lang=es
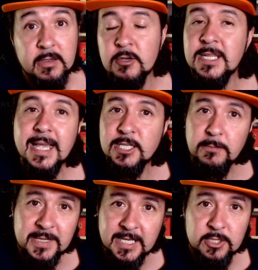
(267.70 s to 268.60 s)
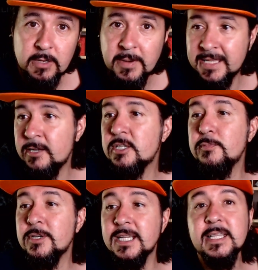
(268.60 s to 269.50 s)
O sea que eso pasa en todas partes, no se
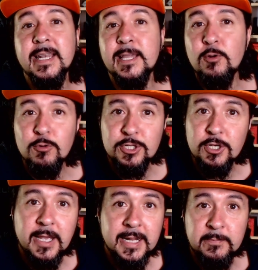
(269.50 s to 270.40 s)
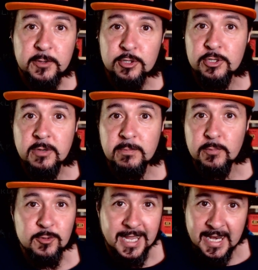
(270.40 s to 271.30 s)
puede ser tan injusto y ahora de pronto
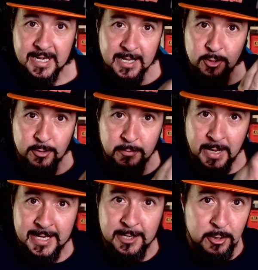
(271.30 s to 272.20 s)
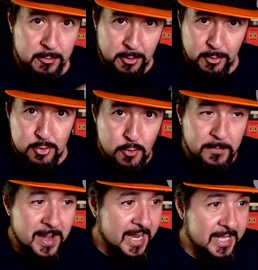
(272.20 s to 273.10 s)
buscarle con, ahí con,
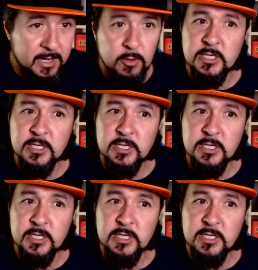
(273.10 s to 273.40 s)
lupa cada...